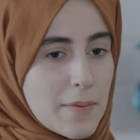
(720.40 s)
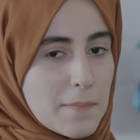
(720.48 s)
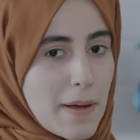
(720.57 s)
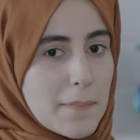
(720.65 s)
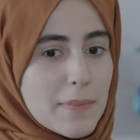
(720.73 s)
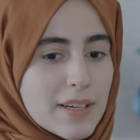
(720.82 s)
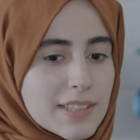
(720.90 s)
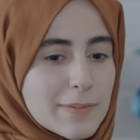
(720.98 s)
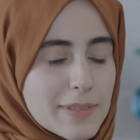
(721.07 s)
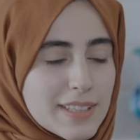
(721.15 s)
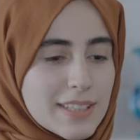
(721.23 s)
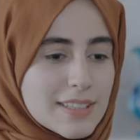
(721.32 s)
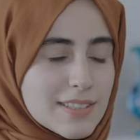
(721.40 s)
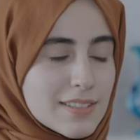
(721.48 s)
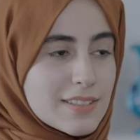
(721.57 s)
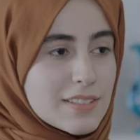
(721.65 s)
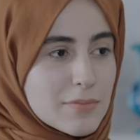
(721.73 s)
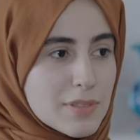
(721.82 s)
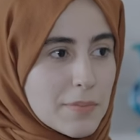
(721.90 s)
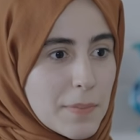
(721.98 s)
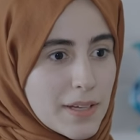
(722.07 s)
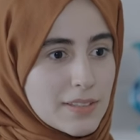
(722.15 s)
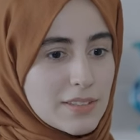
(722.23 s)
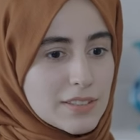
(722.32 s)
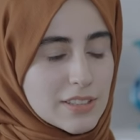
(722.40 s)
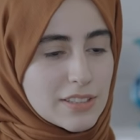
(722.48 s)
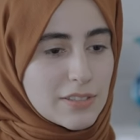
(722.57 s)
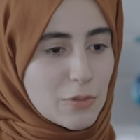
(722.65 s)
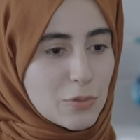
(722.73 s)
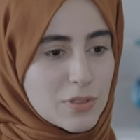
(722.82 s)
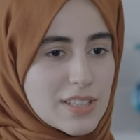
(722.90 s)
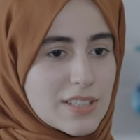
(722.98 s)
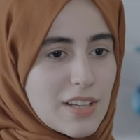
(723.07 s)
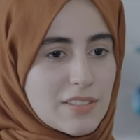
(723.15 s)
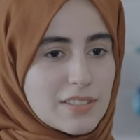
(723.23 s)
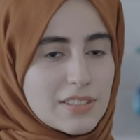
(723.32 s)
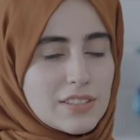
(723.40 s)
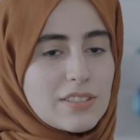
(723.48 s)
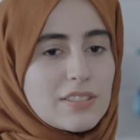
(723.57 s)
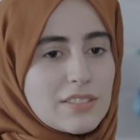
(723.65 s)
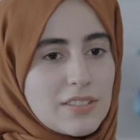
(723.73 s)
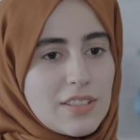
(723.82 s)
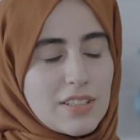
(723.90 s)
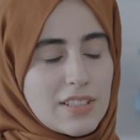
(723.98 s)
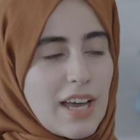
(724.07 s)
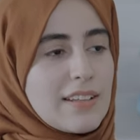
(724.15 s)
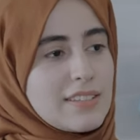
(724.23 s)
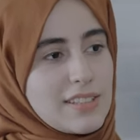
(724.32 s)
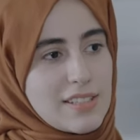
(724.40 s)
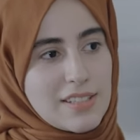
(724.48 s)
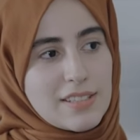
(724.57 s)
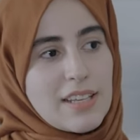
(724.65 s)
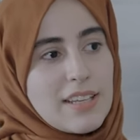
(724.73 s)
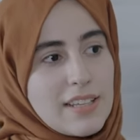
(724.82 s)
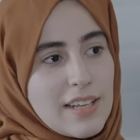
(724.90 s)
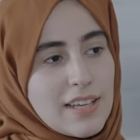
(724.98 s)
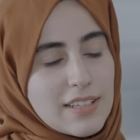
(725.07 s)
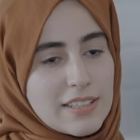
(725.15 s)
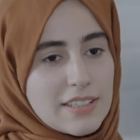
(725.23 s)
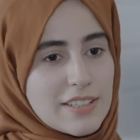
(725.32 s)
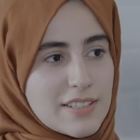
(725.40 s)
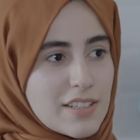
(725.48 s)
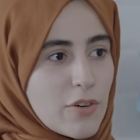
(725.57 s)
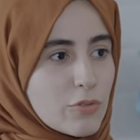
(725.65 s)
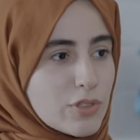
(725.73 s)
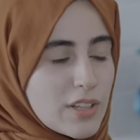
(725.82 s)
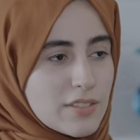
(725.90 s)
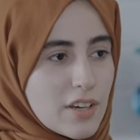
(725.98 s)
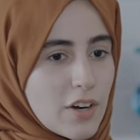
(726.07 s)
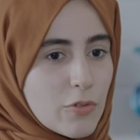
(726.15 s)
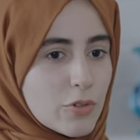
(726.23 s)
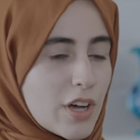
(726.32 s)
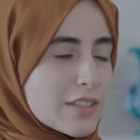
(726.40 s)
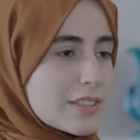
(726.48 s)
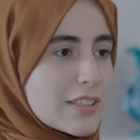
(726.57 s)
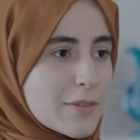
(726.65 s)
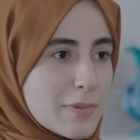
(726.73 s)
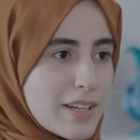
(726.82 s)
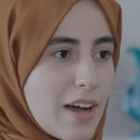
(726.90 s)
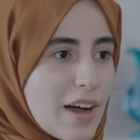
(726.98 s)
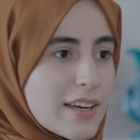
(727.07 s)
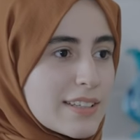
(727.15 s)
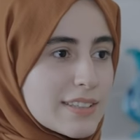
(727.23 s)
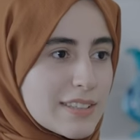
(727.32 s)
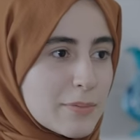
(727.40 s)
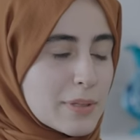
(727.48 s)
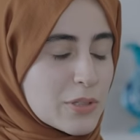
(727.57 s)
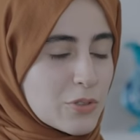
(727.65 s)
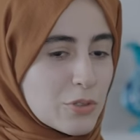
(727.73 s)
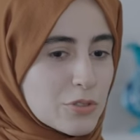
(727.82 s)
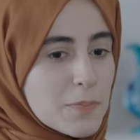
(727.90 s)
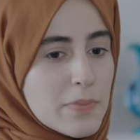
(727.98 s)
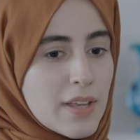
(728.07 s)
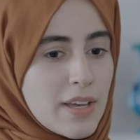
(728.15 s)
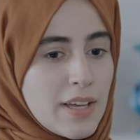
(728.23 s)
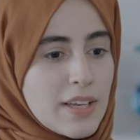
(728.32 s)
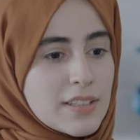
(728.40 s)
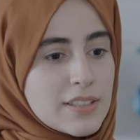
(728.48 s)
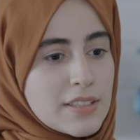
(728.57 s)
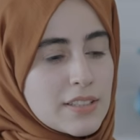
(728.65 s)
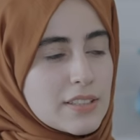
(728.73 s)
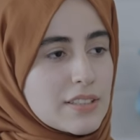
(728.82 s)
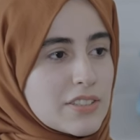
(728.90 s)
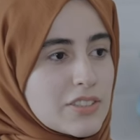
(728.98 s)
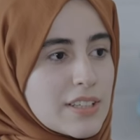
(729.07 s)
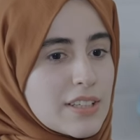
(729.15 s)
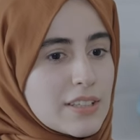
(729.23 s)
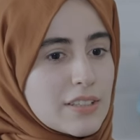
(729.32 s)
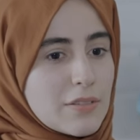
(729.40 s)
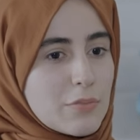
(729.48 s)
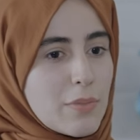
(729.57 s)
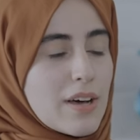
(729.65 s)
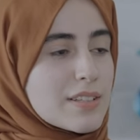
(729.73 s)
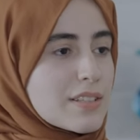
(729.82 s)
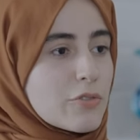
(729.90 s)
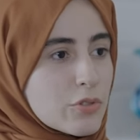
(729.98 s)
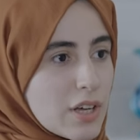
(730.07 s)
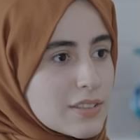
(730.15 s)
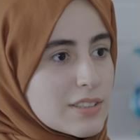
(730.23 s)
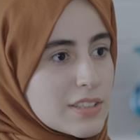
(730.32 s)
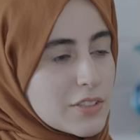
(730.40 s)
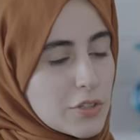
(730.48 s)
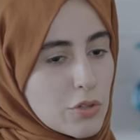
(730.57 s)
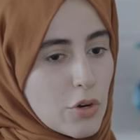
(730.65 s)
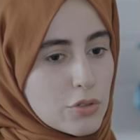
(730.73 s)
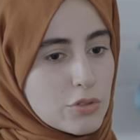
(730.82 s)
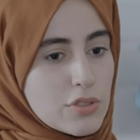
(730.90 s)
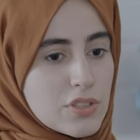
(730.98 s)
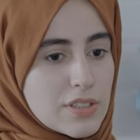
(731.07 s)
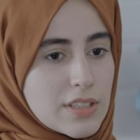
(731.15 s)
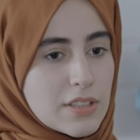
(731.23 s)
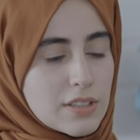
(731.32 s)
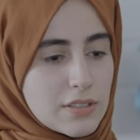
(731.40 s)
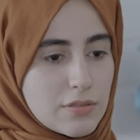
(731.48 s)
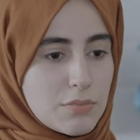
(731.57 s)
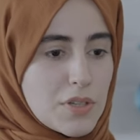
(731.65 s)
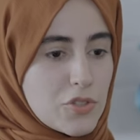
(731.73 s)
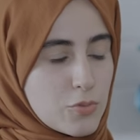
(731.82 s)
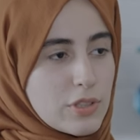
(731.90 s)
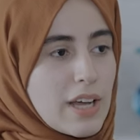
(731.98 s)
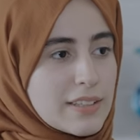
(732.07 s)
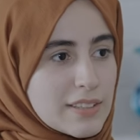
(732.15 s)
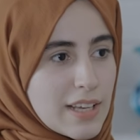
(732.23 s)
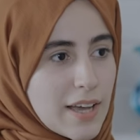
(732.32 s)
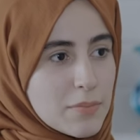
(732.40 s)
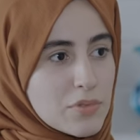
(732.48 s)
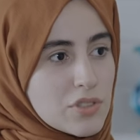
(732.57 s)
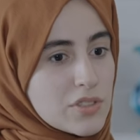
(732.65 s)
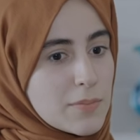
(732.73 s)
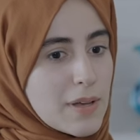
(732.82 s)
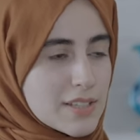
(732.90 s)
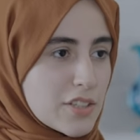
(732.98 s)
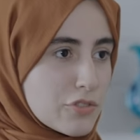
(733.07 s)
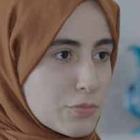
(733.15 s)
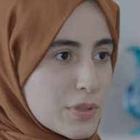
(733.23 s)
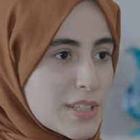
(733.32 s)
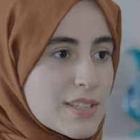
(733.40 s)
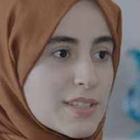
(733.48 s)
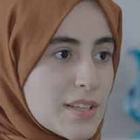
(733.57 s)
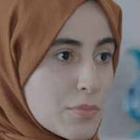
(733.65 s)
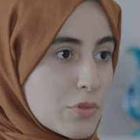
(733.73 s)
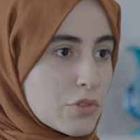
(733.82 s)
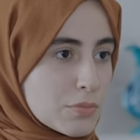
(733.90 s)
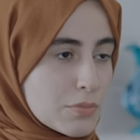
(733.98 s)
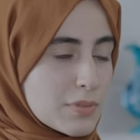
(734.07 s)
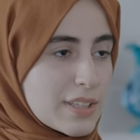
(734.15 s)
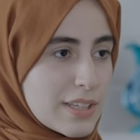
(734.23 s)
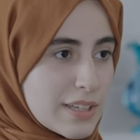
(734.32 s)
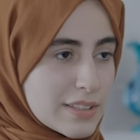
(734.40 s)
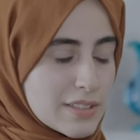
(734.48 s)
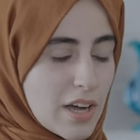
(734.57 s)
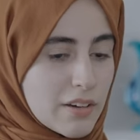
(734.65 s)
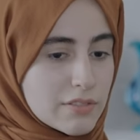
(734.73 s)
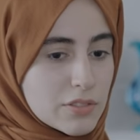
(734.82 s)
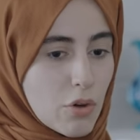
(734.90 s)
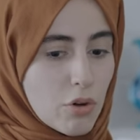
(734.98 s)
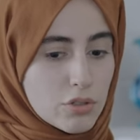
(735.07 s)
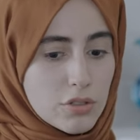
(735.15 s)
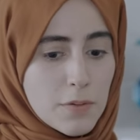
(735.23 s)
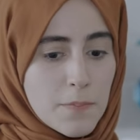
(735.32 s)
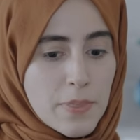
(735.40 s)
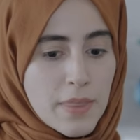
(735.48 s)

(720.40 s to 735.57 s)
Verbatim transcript: ben mahkemeye katıldığım zaman e, o insanları kendi isteğiyle e, savunan avukatlara bile hayretle bakıyordum. Ki işte bazı avukatları da gördük işte mecburen gelmiş işte ben savunmak istemiyorum diyerek tavrını koydu.